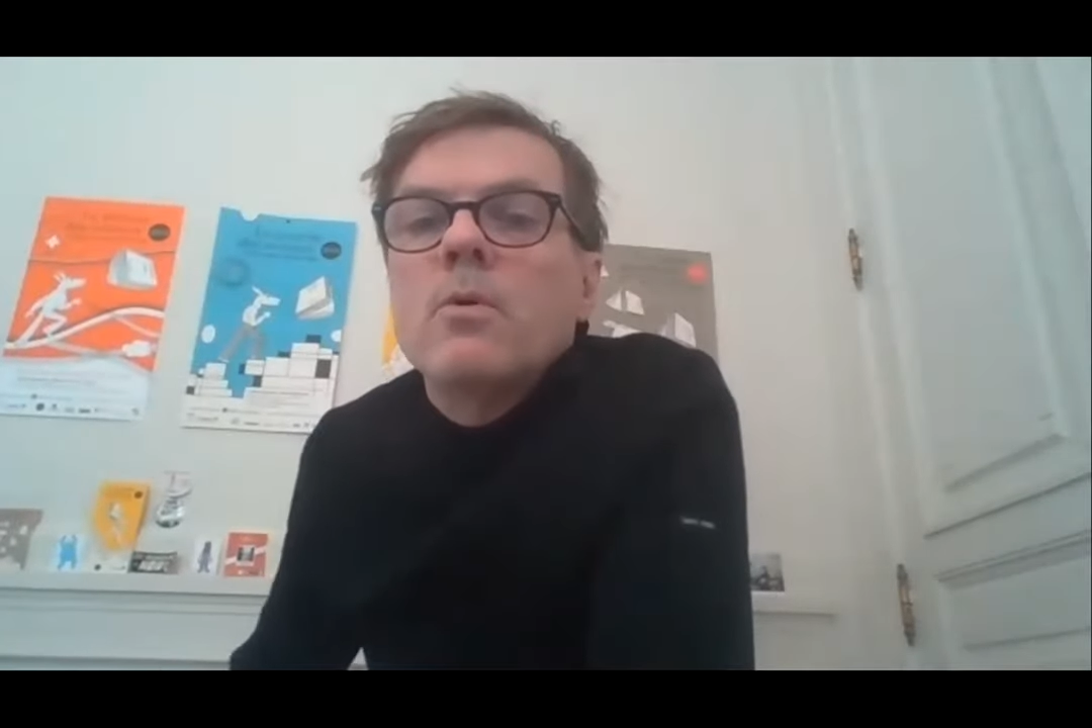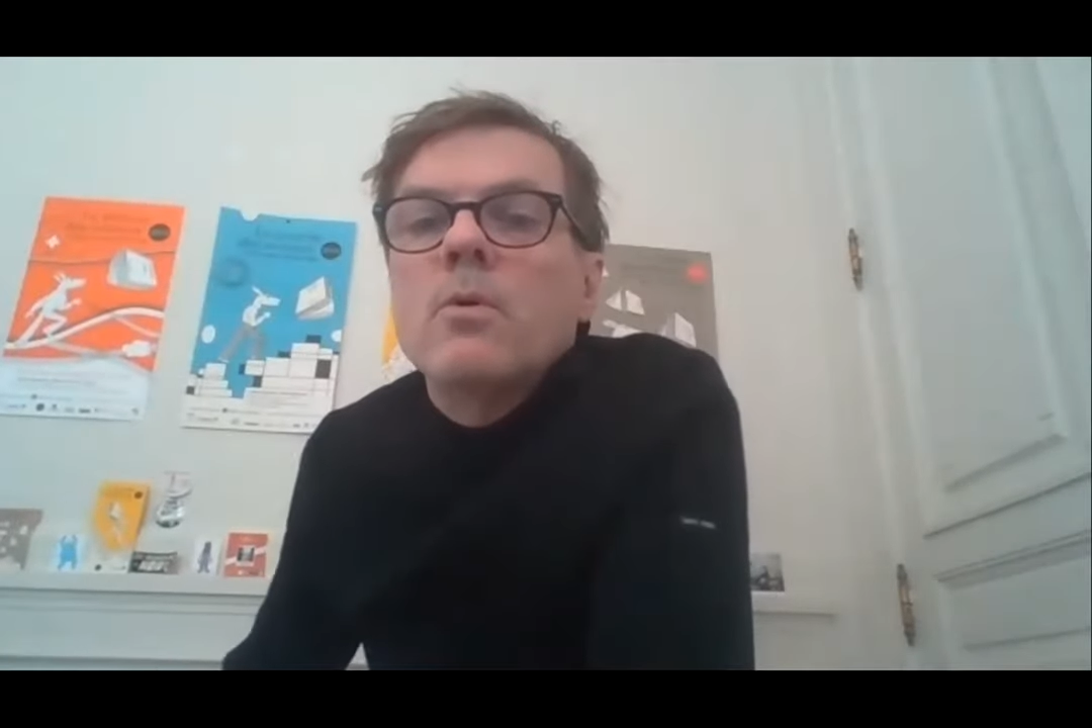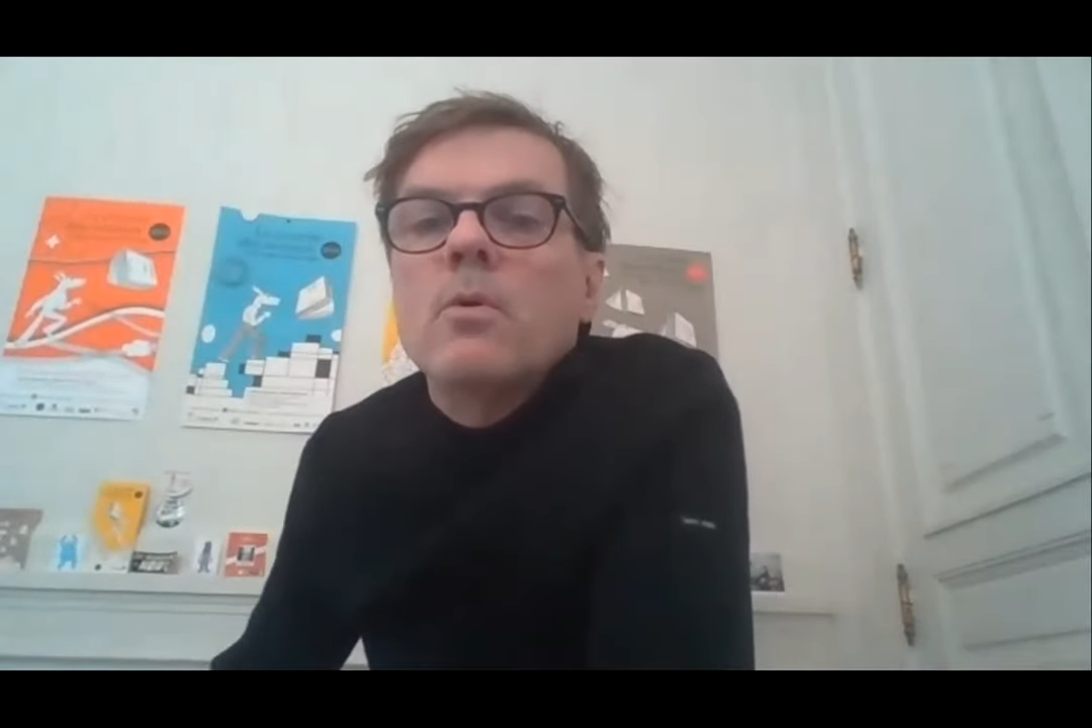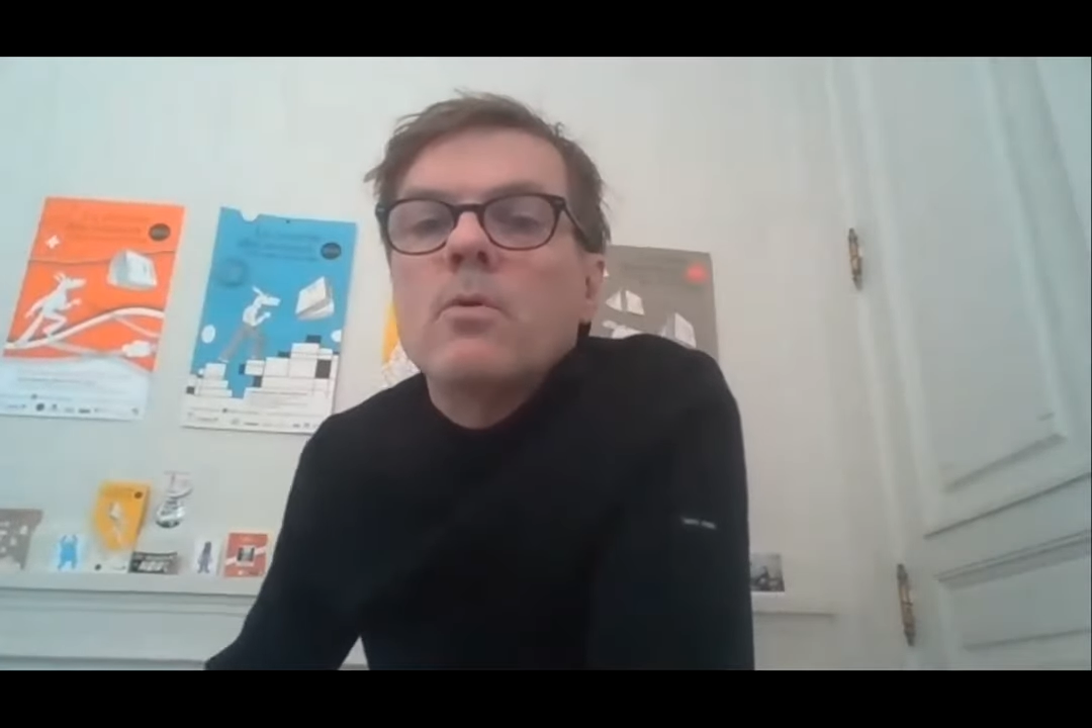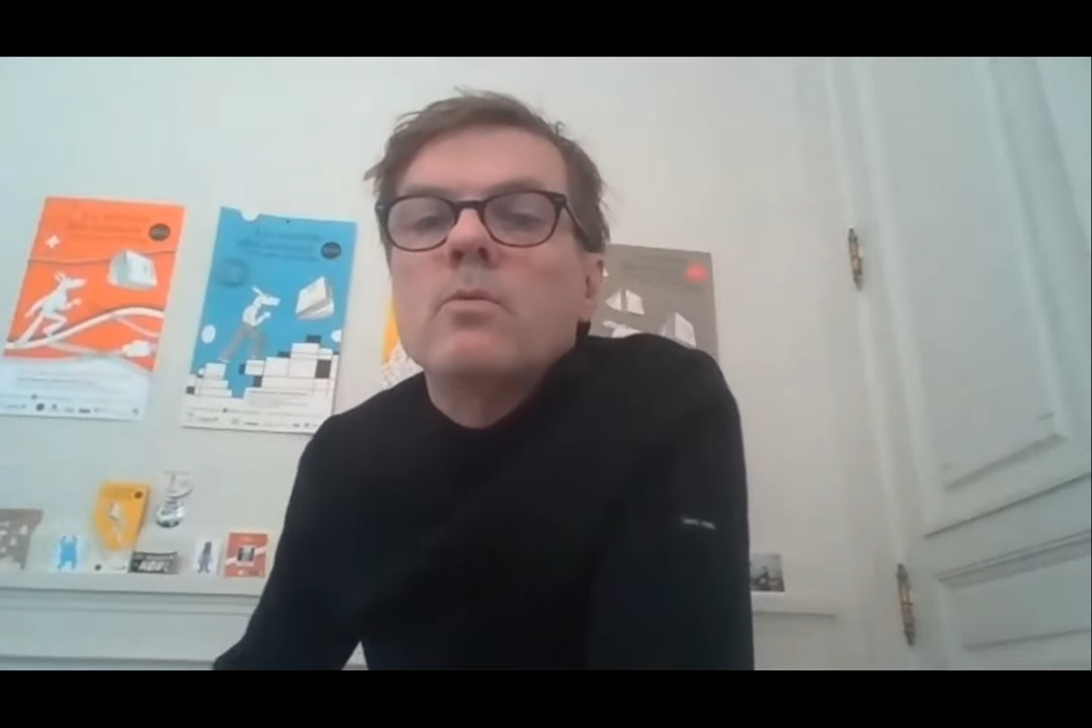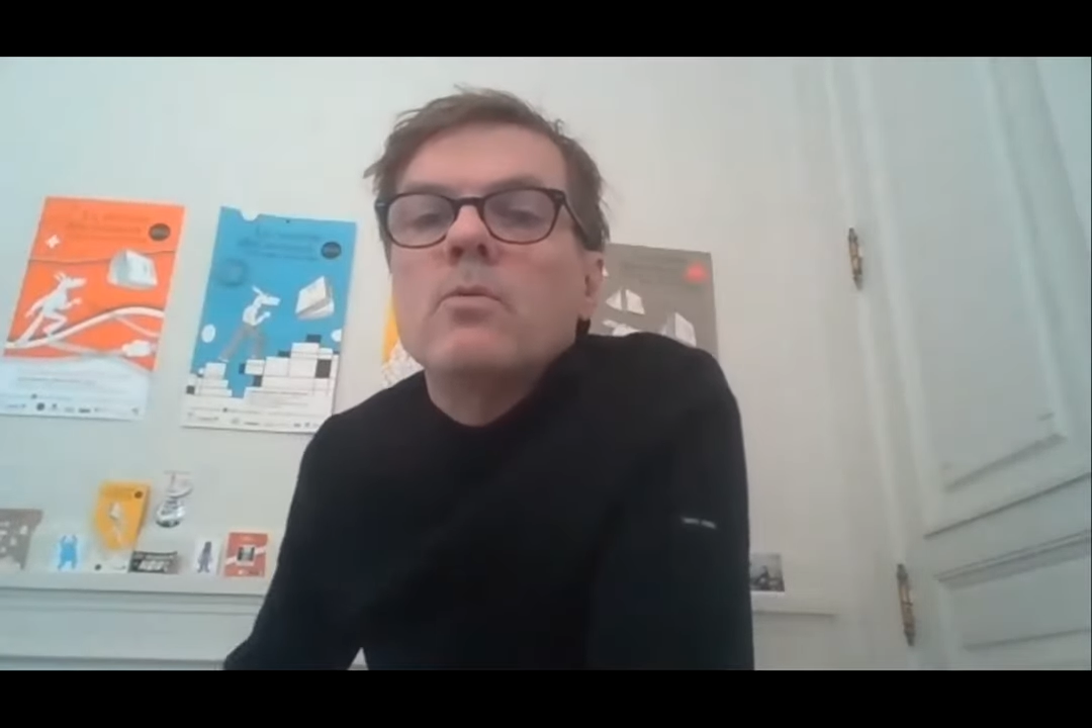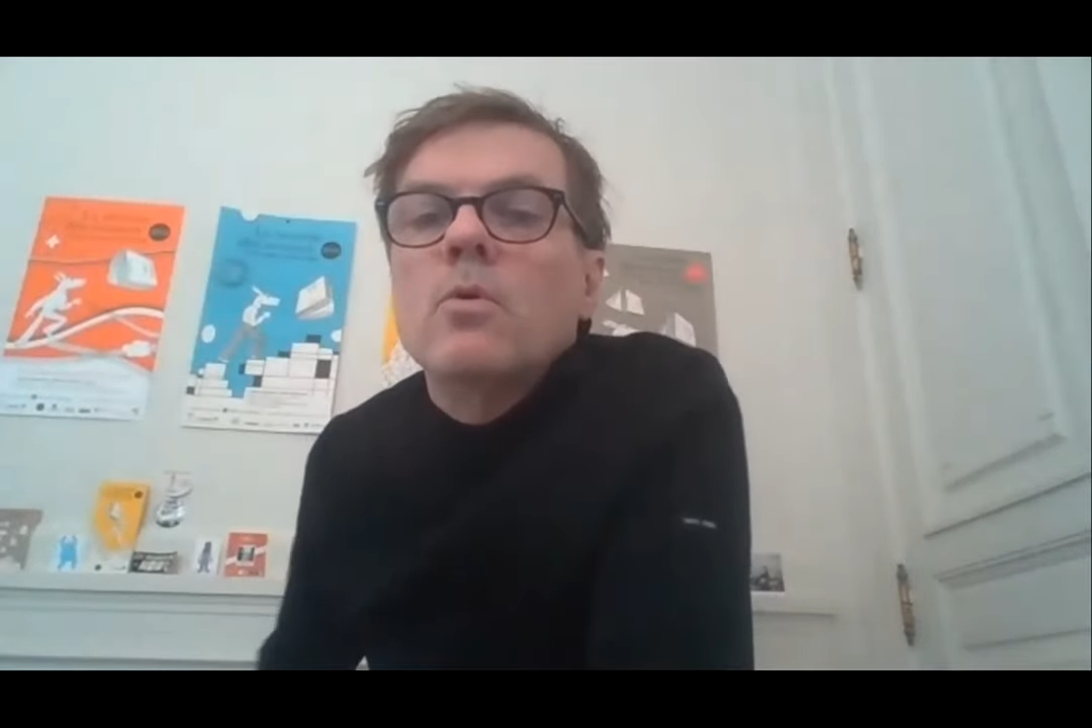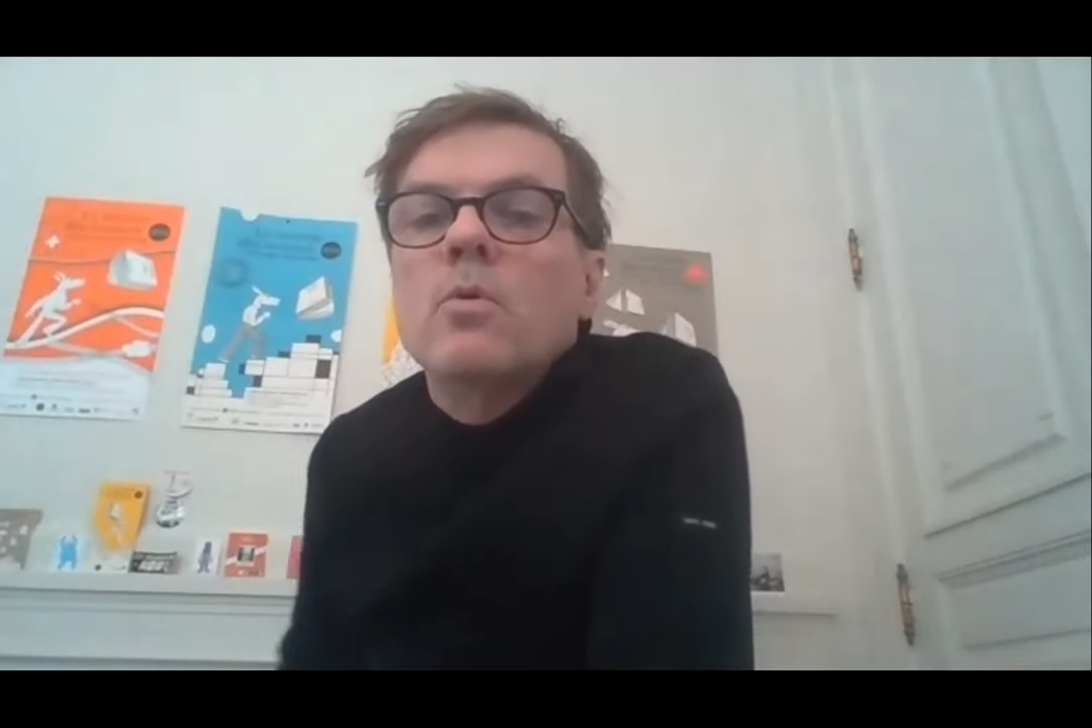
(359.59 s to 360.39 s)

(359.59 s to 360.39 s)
de,